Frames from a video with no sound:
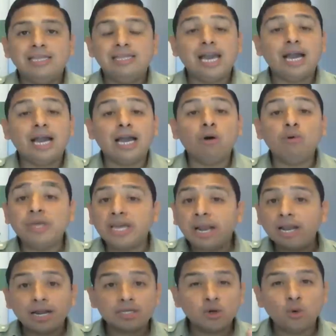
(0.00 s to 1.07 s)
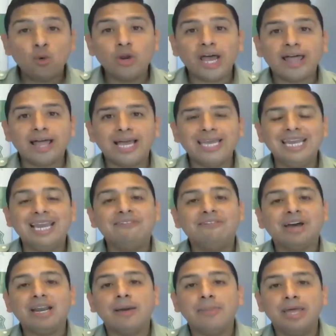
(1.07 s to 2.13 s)
ya hago mi declaración jurada y le
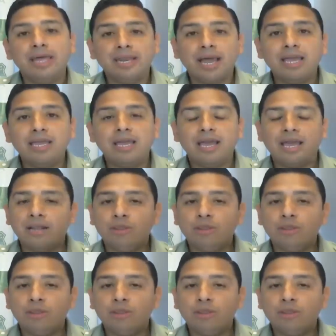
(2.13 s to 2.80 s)
van a pedir ahí